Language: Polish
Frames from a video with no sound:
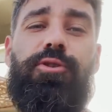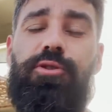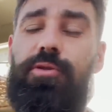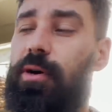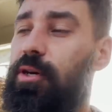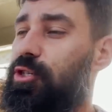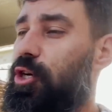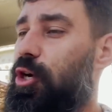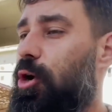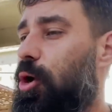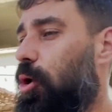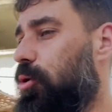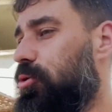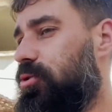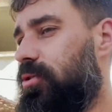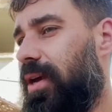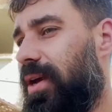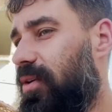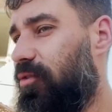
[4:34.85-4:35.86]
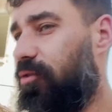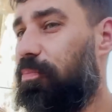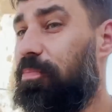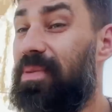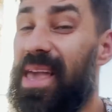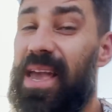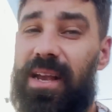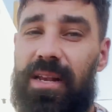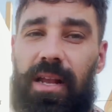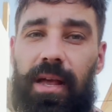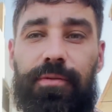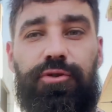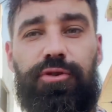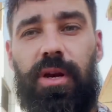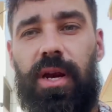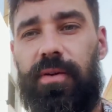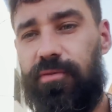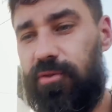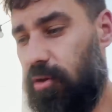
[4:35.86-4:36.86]
Słuchajcie, gorąco jak w piekle.
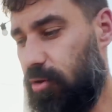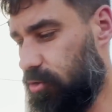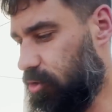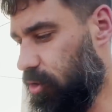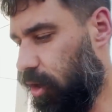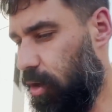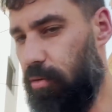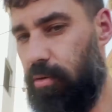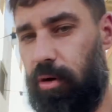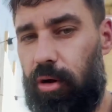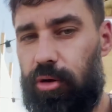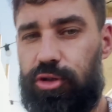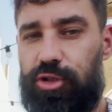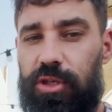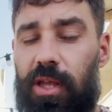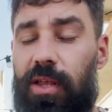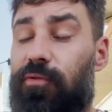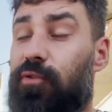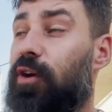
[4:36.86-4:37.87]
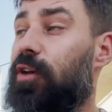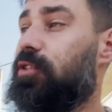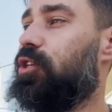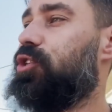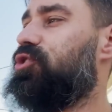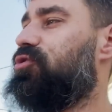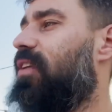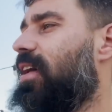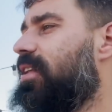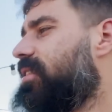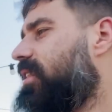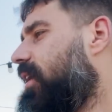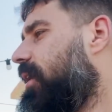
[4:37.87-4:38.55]
Wczoraj w nocy około godziny 24